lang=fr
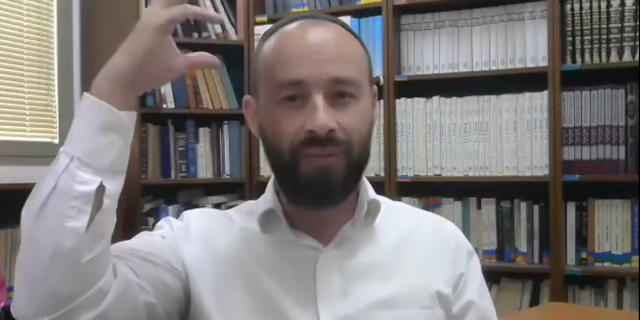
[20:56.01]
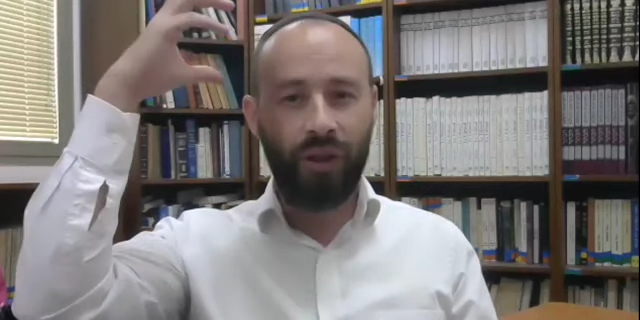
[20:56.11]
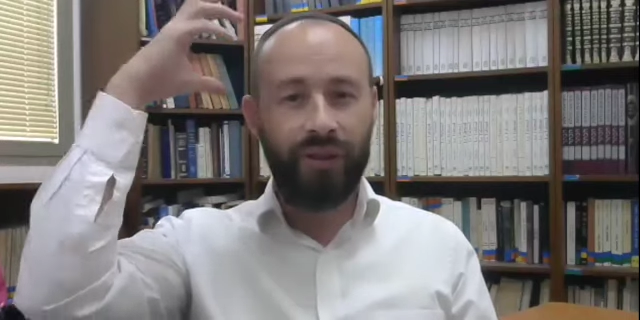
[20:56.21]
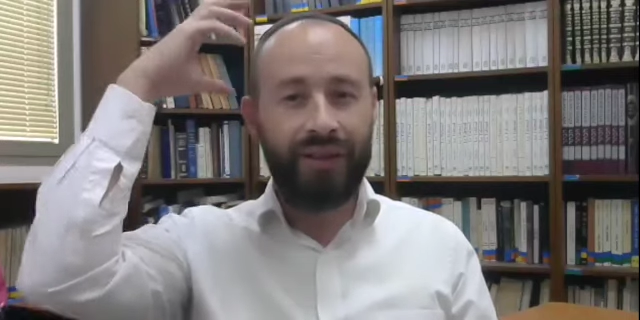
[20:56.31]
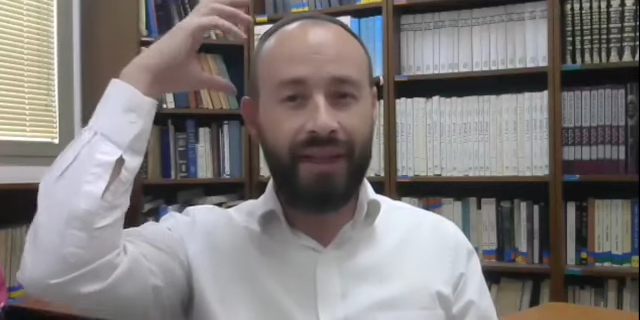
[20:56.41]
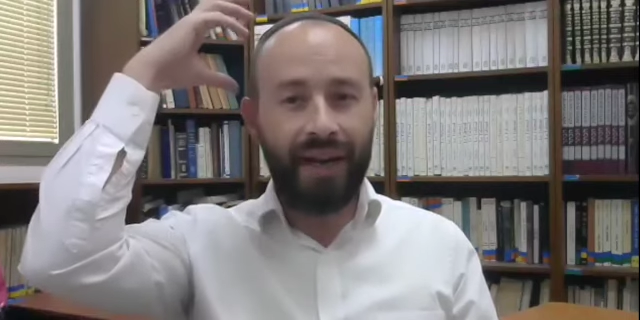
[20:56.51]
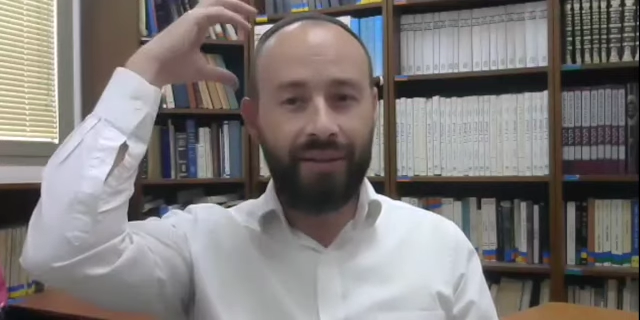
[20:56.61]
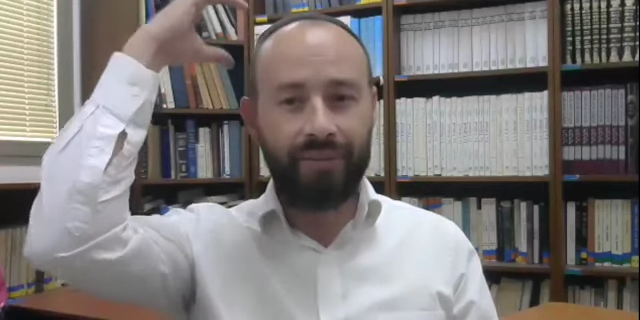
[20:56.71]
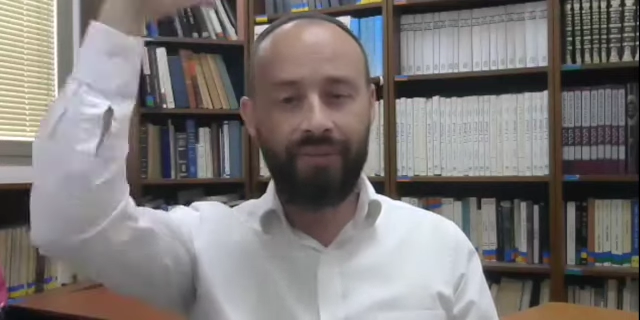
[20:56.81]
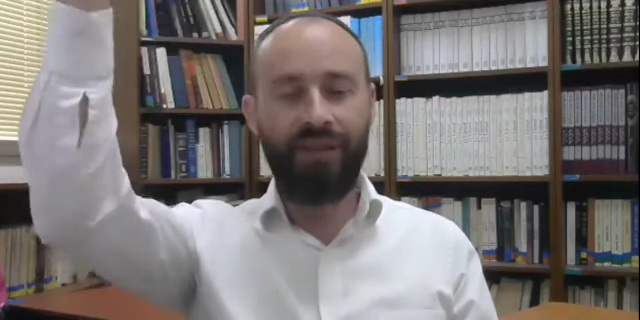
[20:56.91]
un
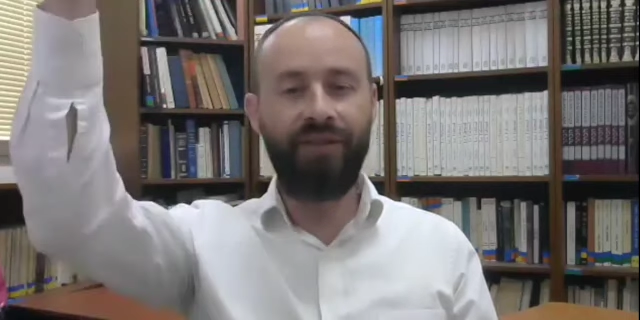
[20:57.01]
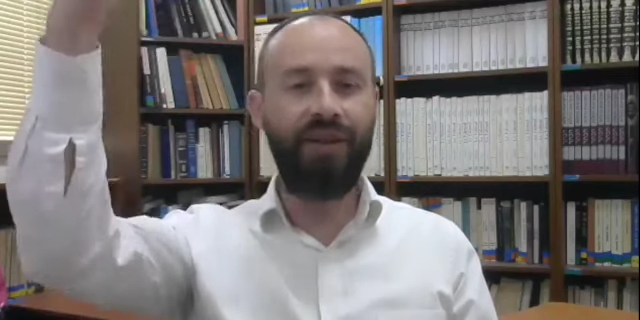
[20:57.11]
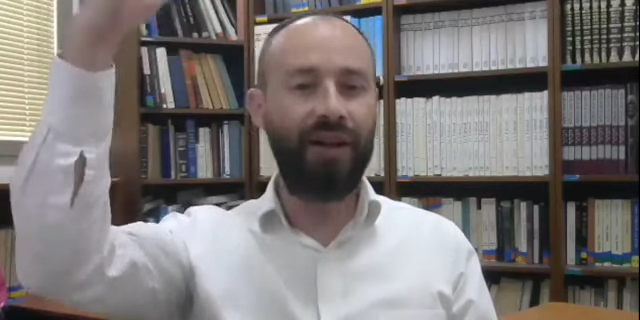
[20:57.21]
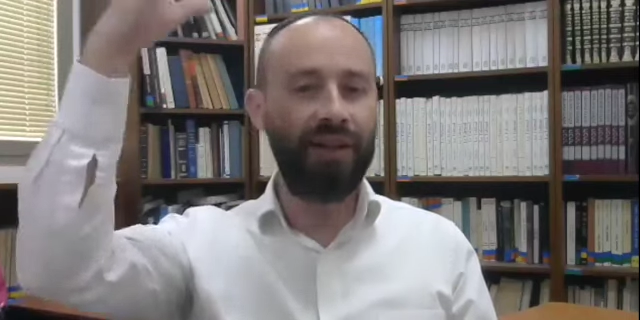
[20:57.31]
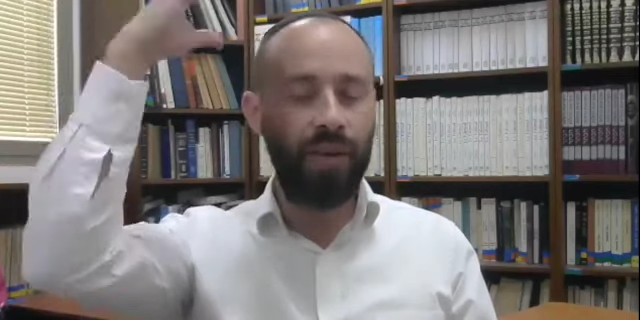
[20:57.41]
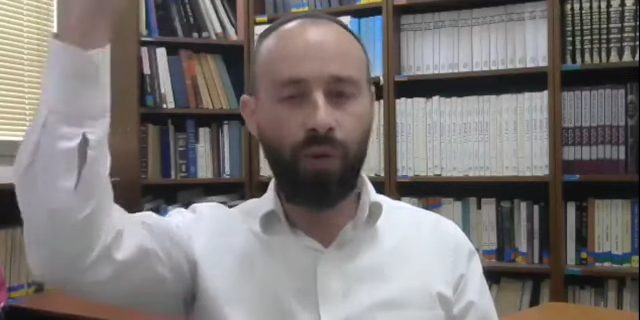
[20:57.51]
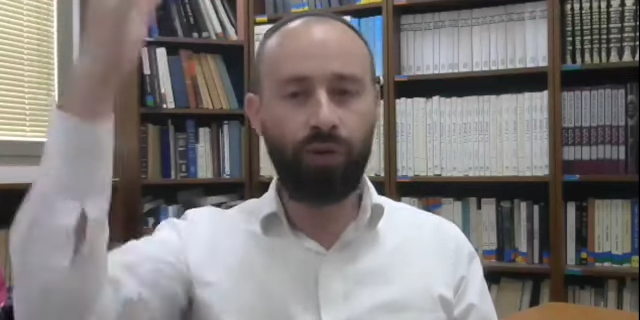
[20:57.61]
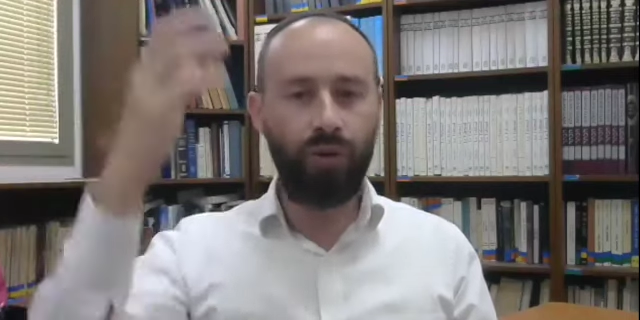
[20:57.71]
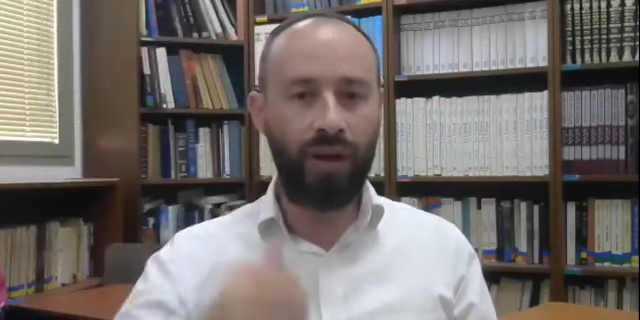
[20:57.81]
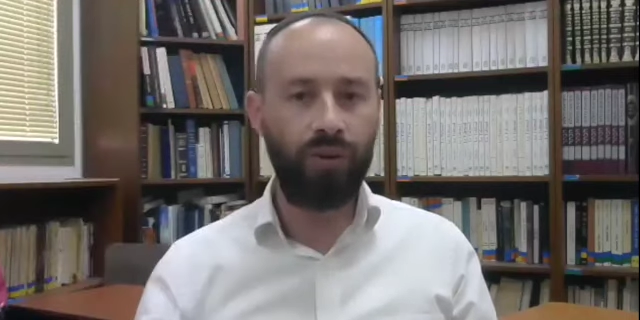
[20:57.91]
idéal divin très proche
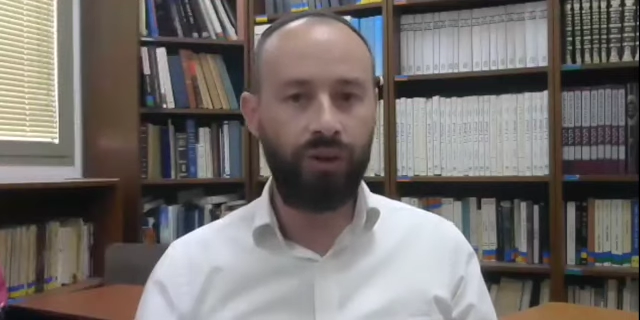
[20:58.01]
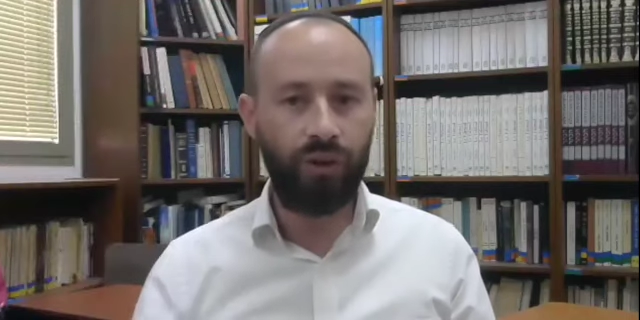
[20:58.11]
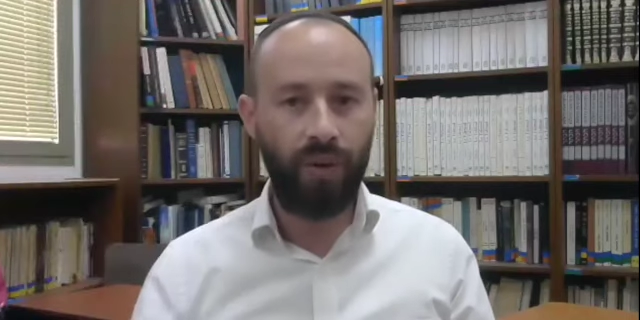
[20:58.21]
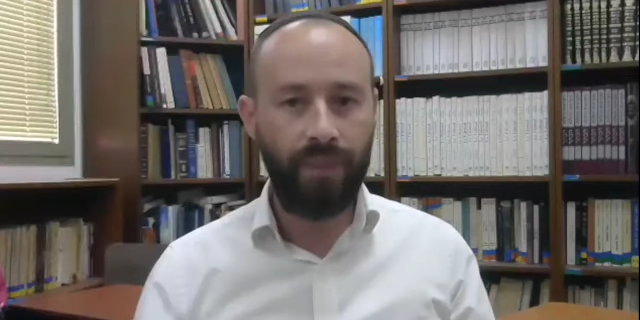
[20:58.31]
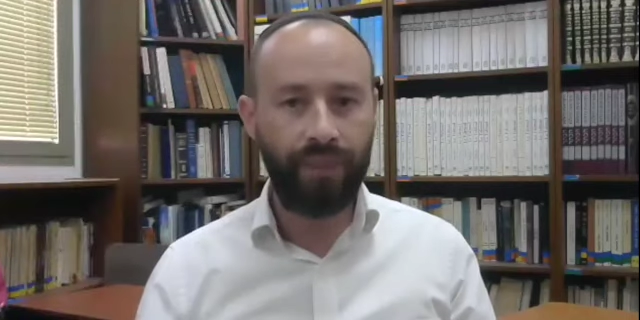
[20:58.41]
de la religion,